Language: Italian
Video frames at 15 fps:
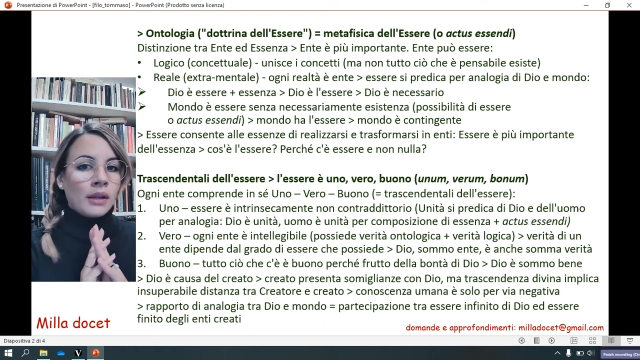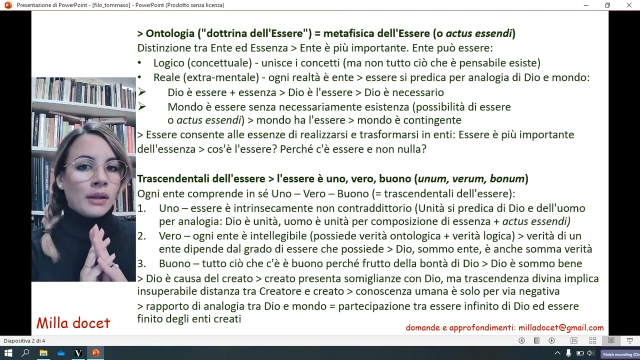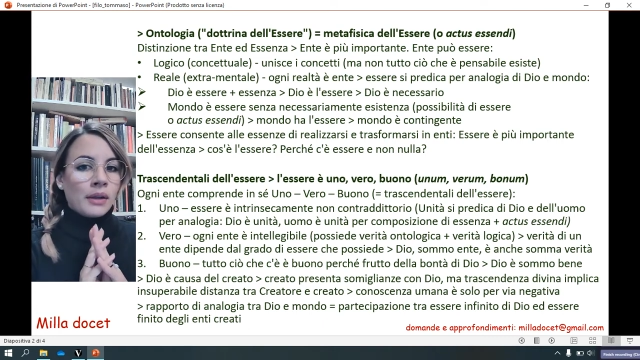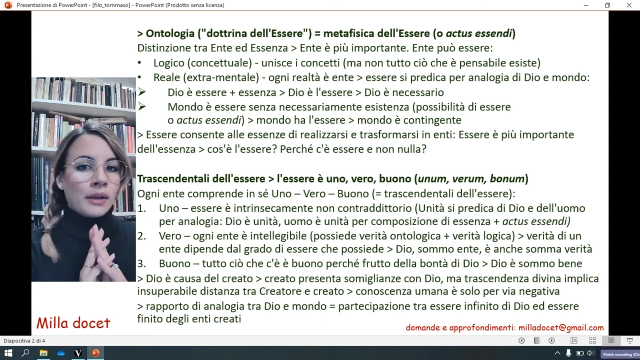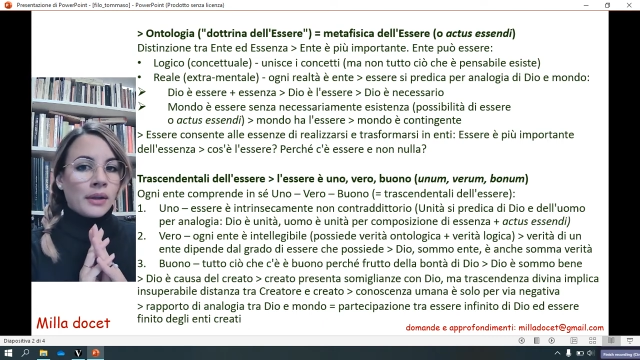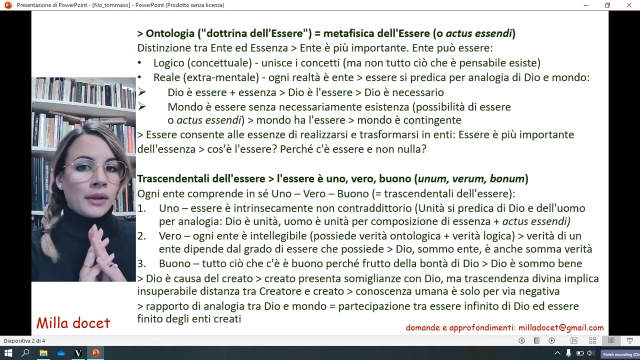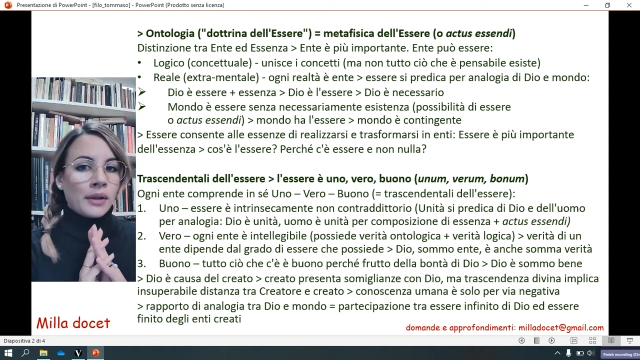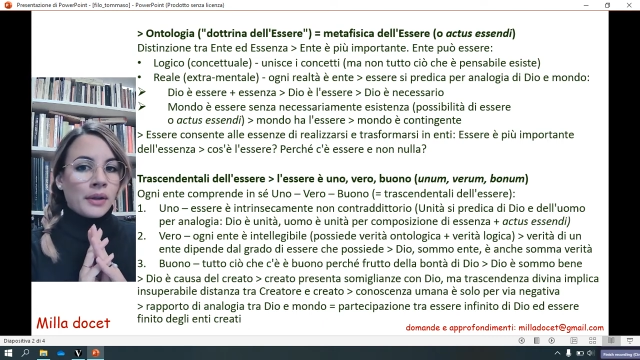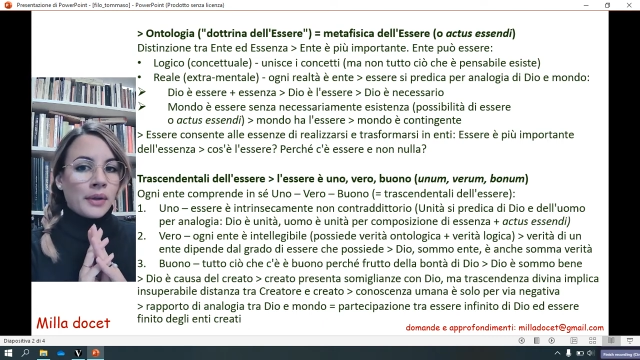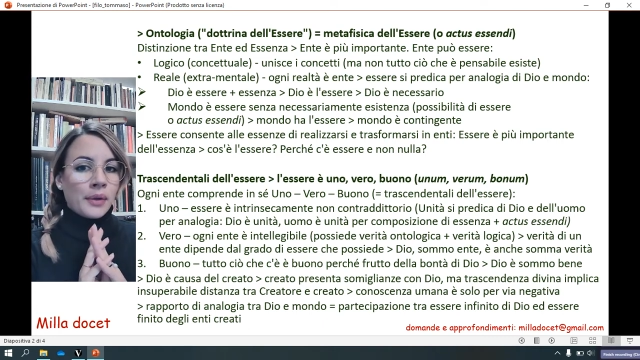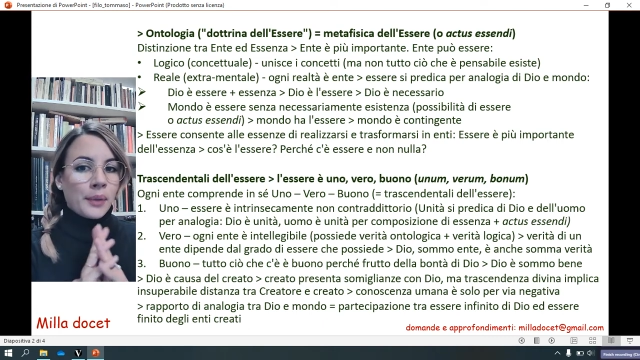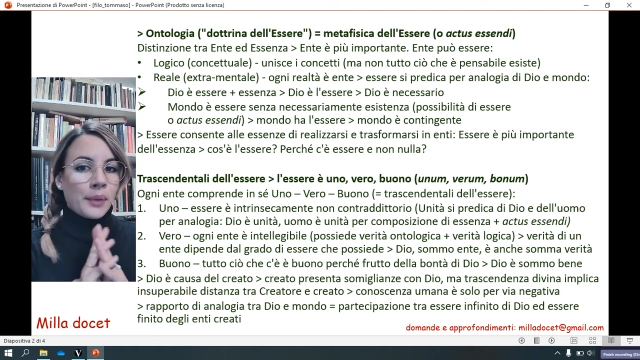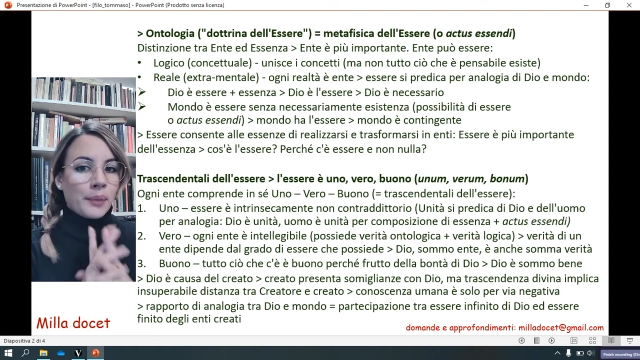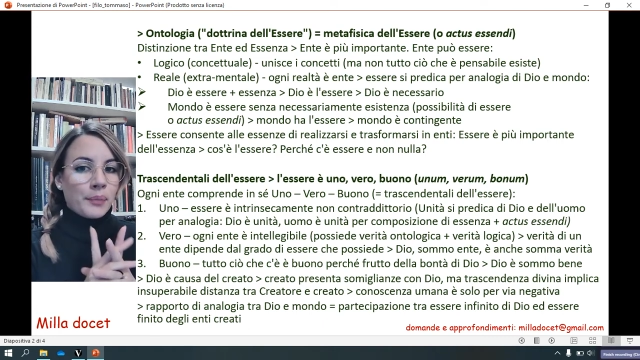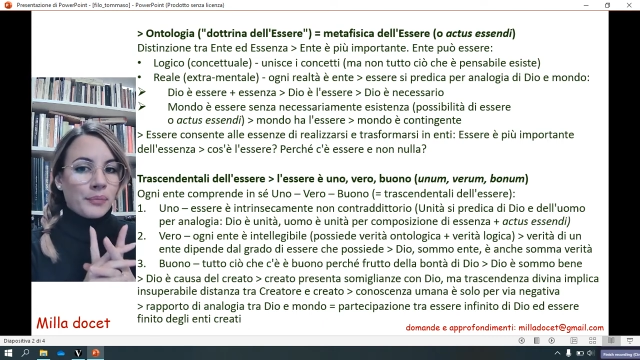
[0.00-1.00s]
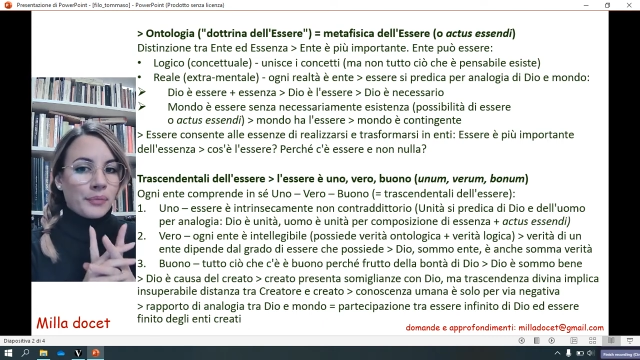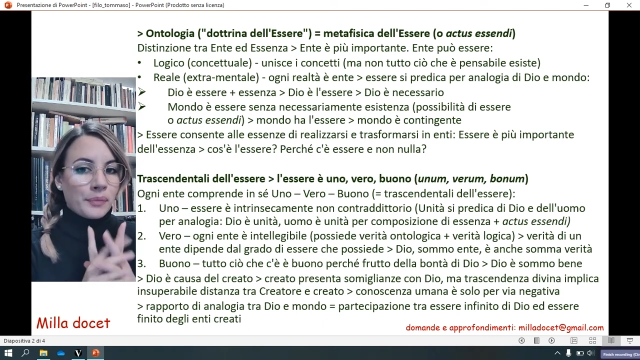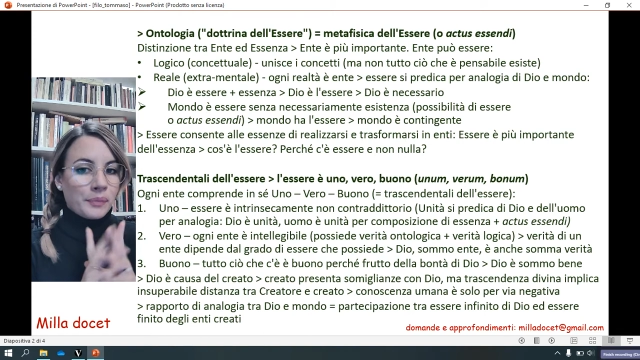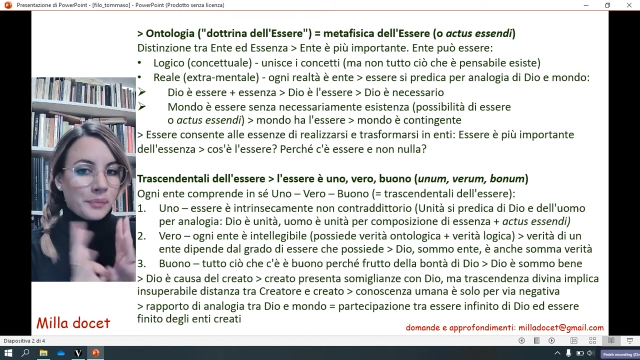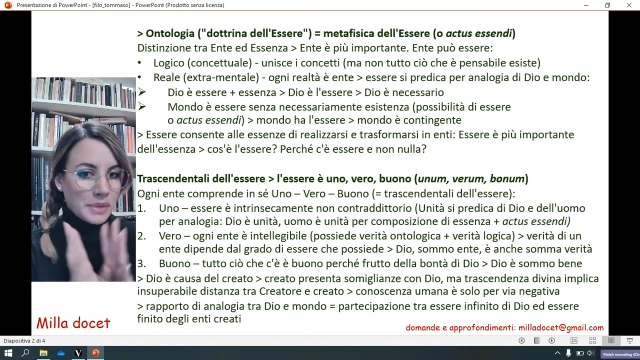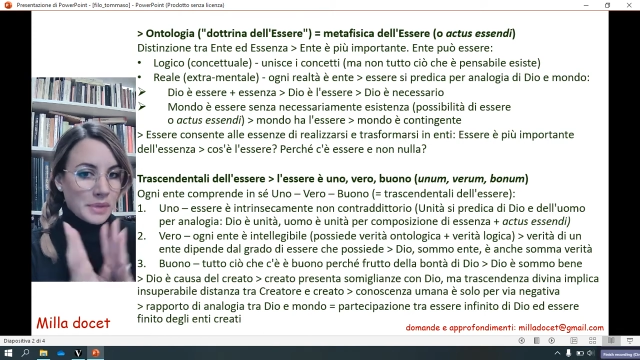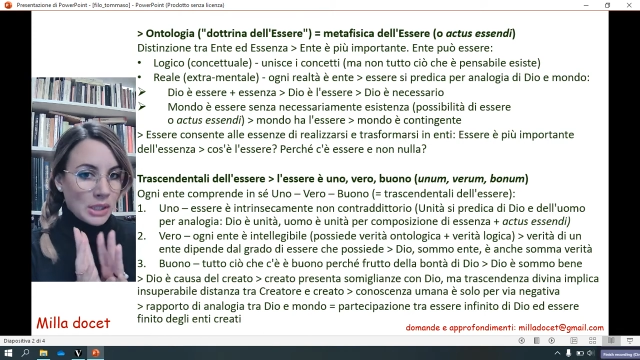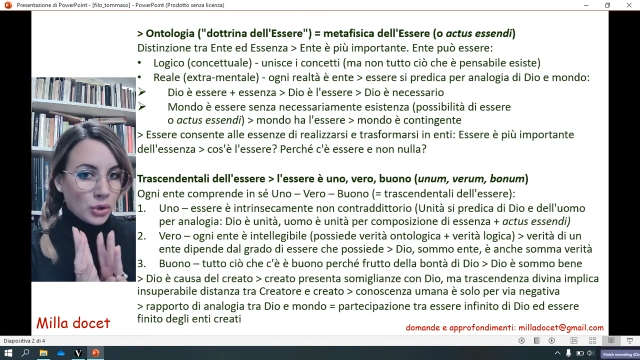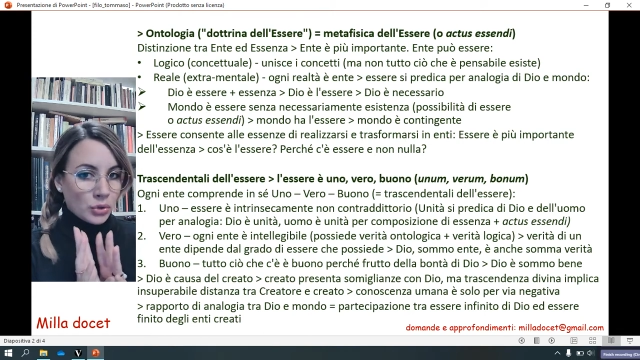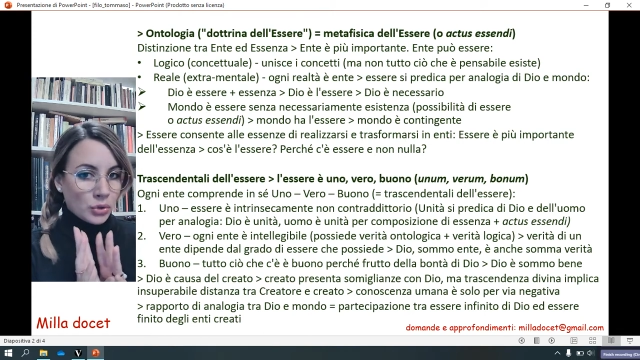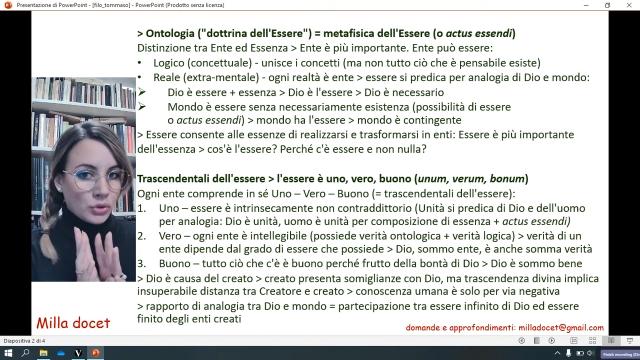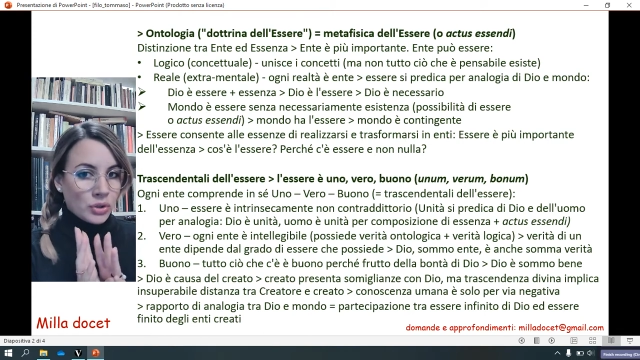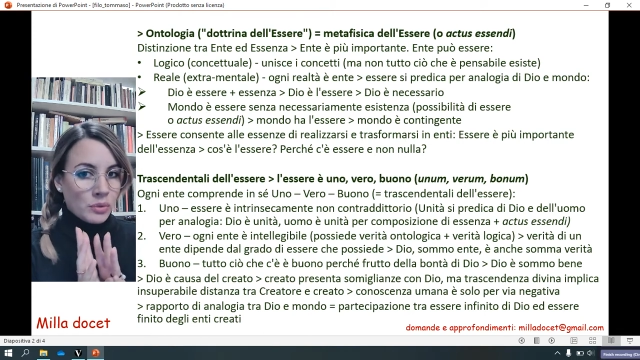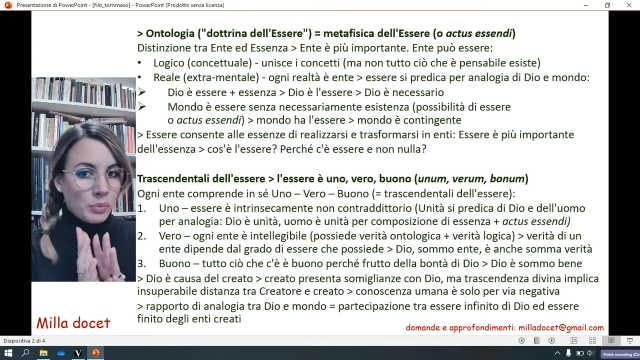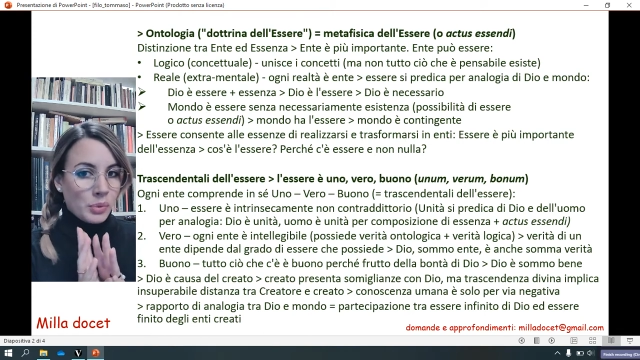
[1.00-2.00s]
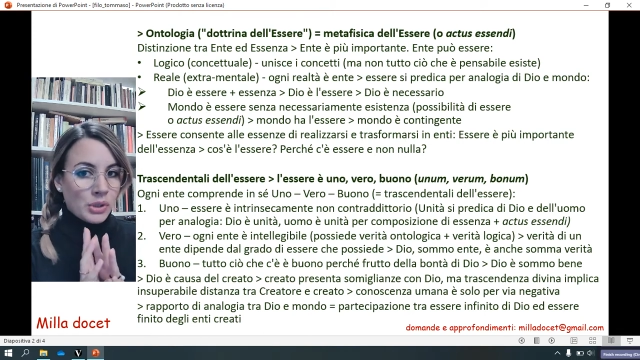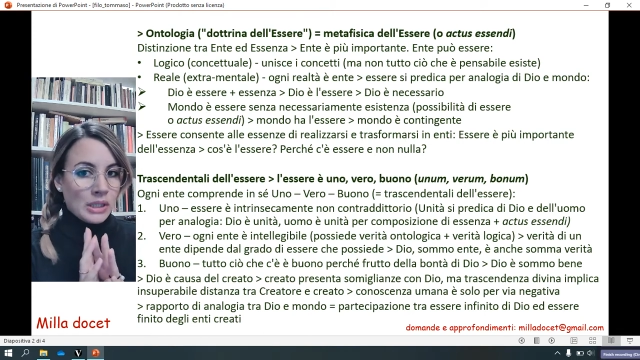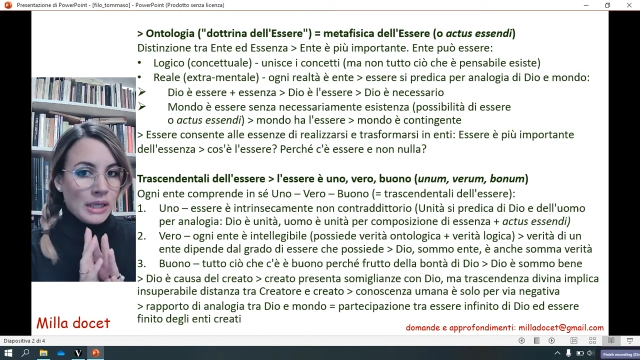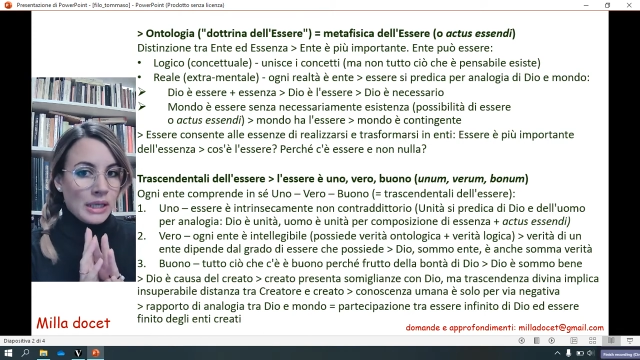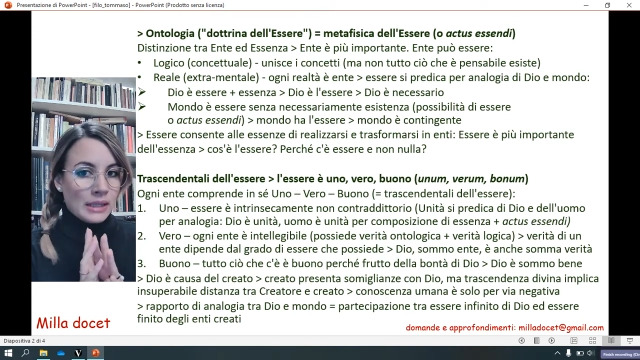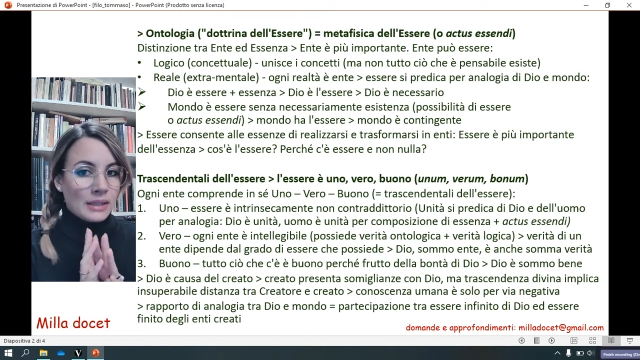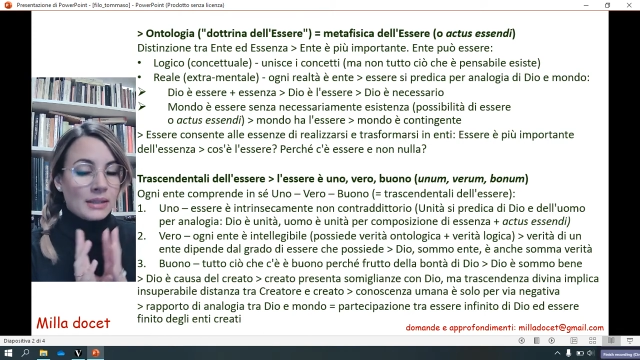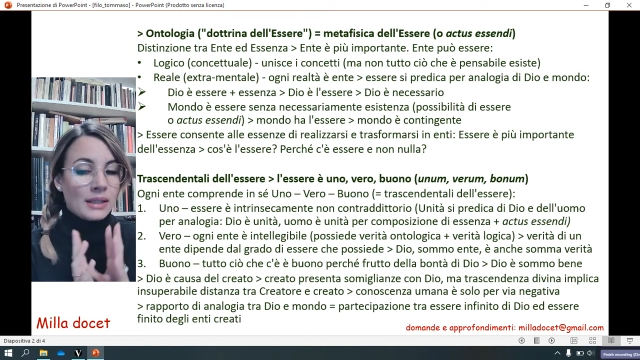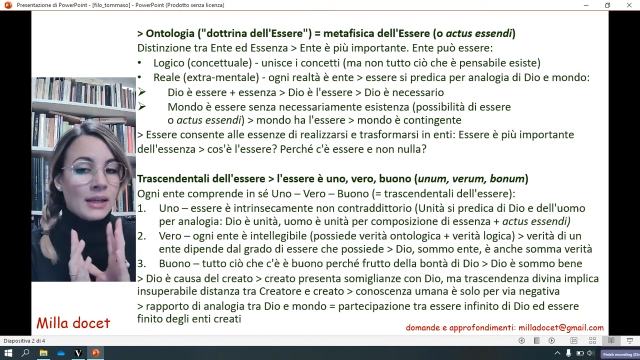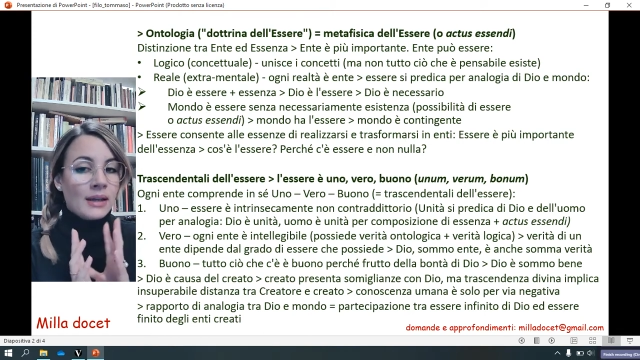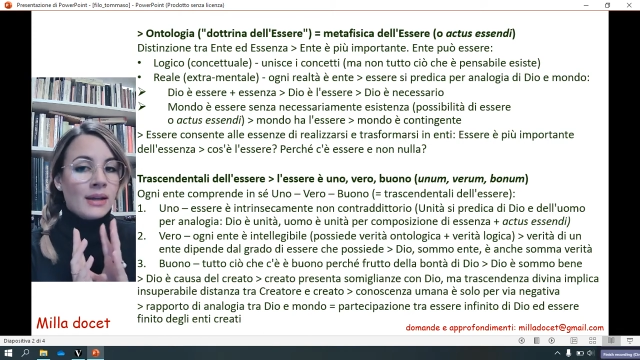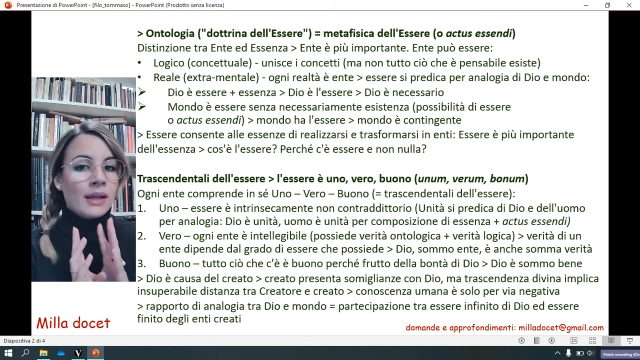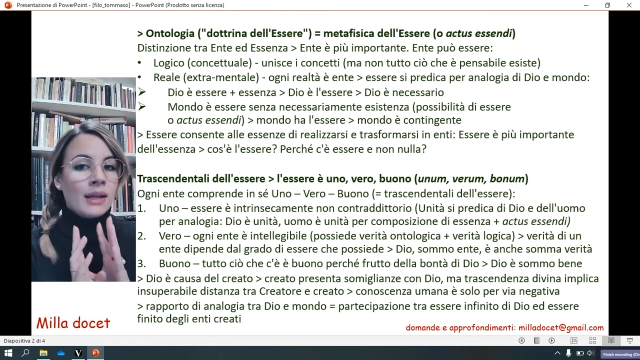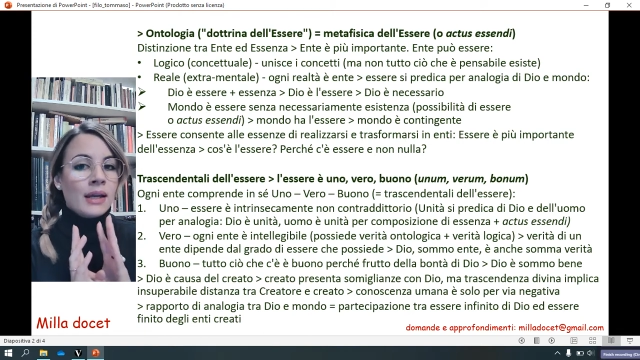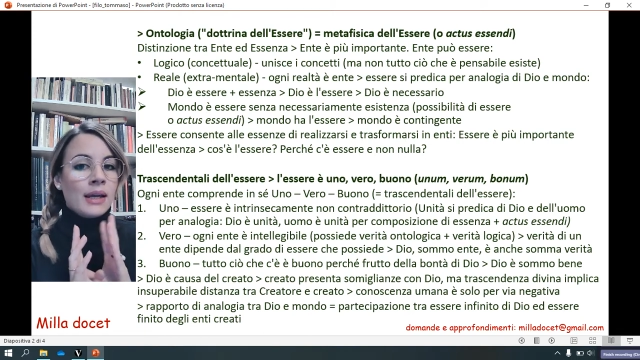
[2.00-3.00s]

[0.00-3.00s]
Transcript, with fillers: Eh, secondo tipo di ente,